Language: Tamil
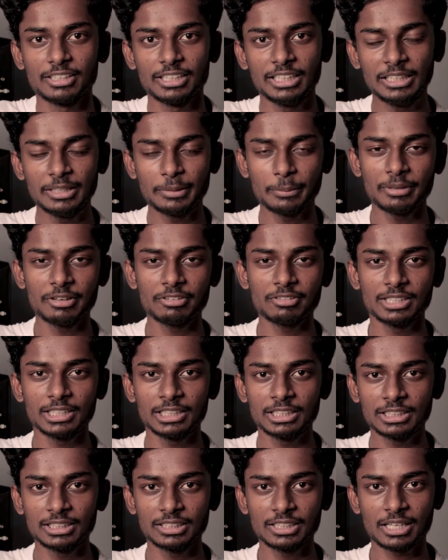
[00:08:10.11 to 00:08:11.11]
இன்னுமே
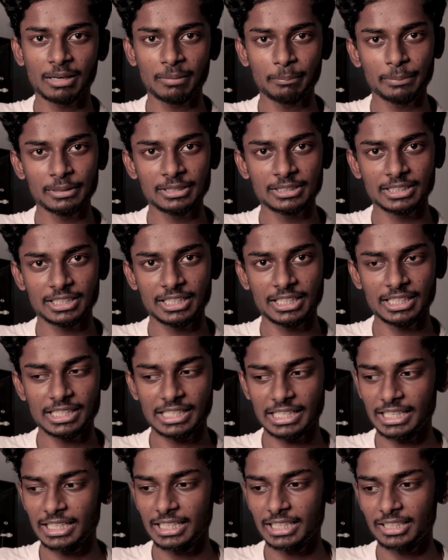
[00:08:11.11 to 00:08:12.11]
வந்து கம்பல்சரி
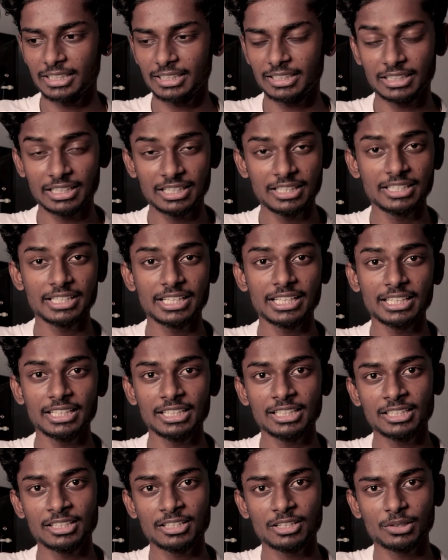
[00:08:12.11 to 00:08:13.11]
டெய்லி ரெண்டு டெய்லி
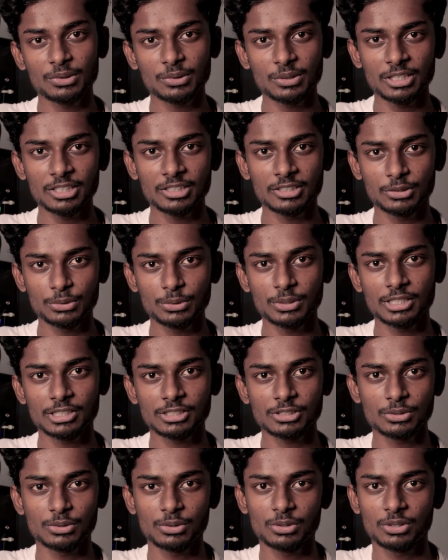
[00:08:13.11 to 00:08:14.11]
இல்லைனா கூட டூ
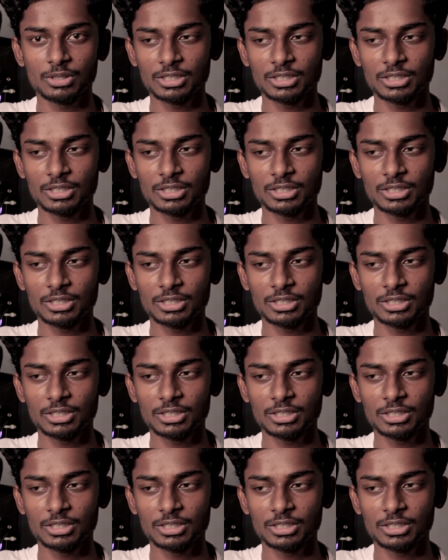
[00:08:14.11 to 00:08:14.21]
டேஸ்க்கு